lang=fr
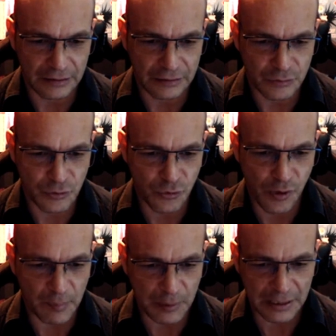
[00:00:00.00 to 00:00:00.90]
du coup
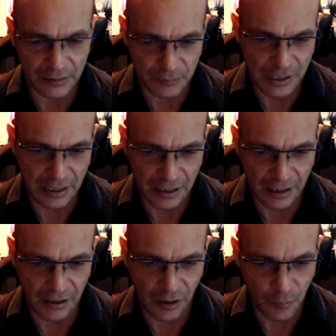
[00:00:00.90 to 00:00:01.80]
après on m'a
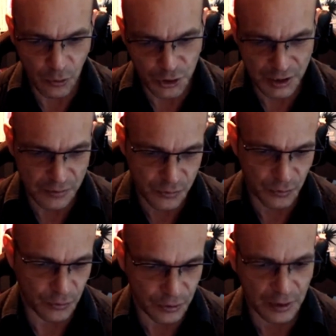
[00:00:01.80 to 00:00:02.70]
rembauché sur
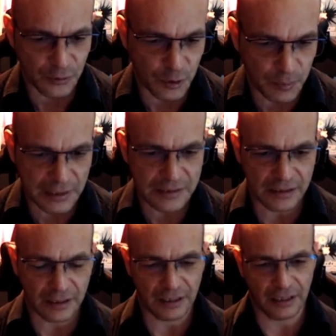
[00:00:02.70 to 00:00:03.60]
une autre entreprise
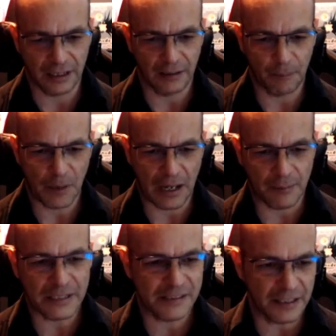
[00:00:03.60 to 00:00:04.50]
à,
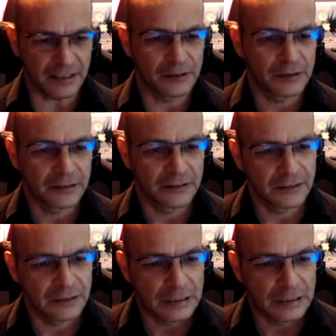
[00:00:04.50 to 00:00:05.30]
Marseille. D'accord.